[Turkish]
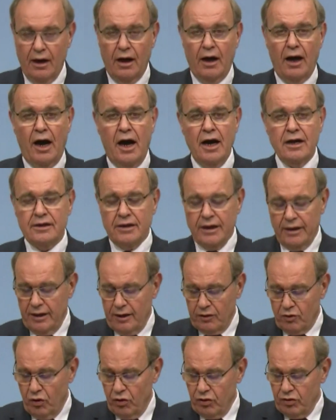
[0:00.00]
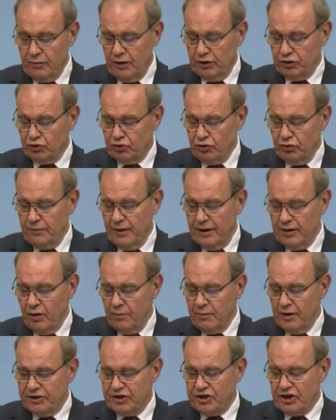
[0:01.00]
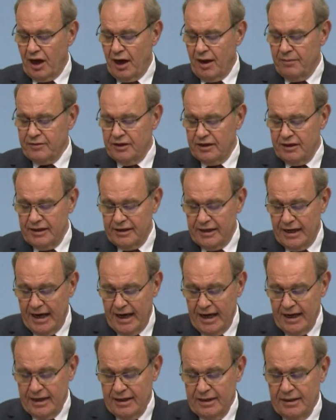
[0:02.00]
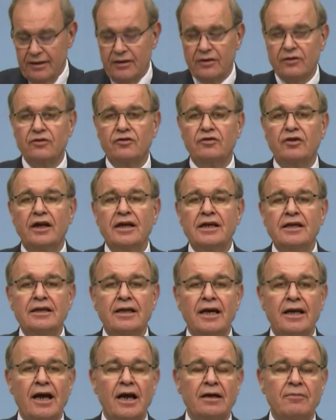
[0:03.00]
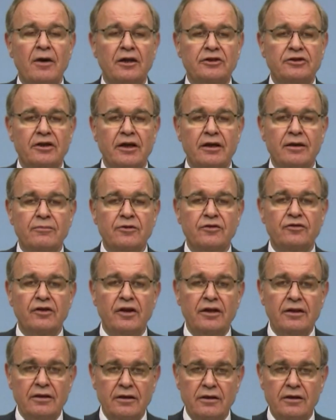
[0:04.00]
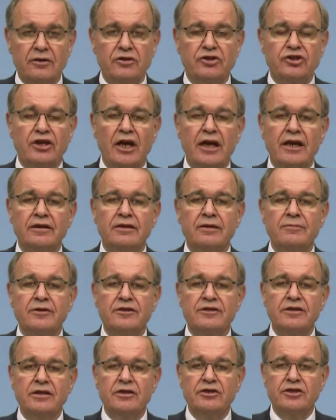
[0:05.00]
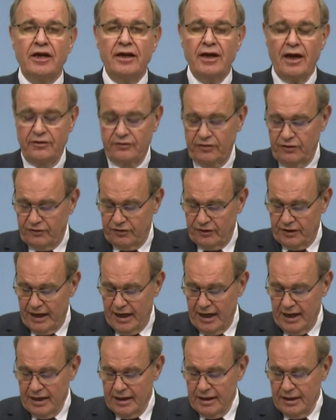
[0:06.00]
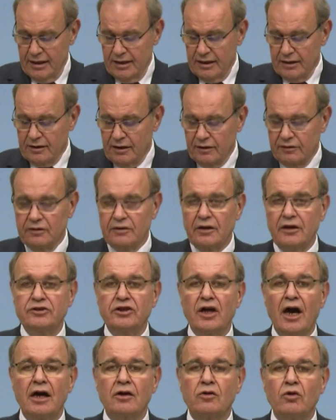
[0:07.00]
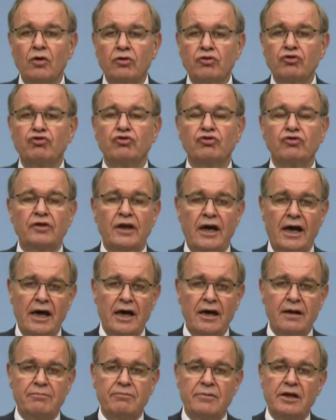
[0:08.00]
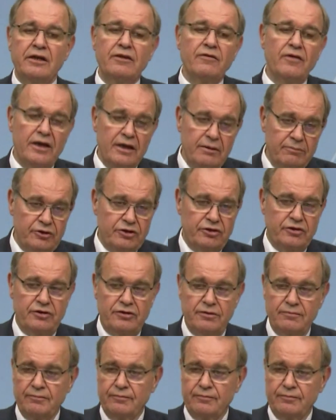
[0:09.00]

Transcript: Ankara Koruma Şube Nöbetçi Amirliği'ne Sayın Genel Başkanımızın şehidimizin cenazesine katılacağı konusunda bilgi verilmiştir.